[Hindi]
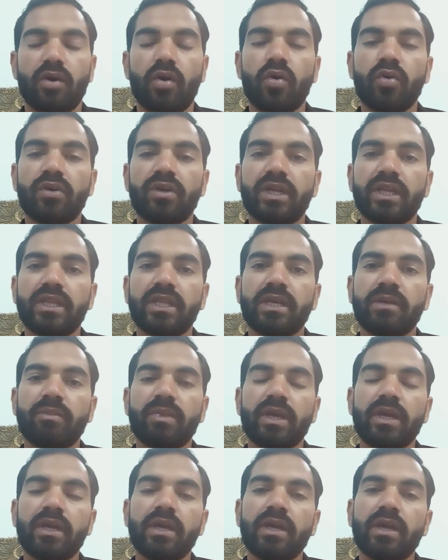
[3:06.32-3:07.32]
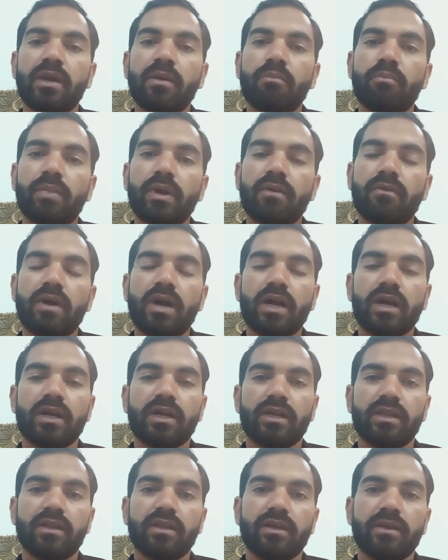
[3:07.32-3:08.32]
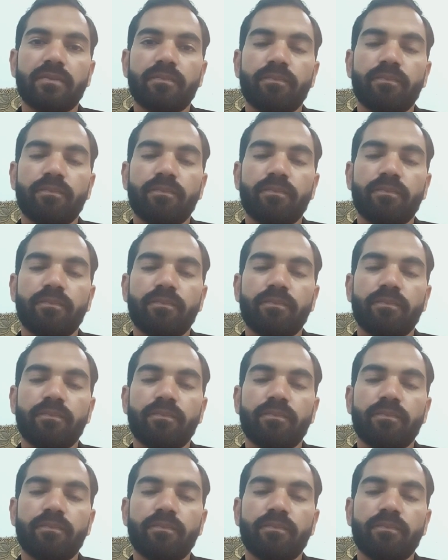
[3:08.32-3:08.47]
और नदी में प्रवाह कर दें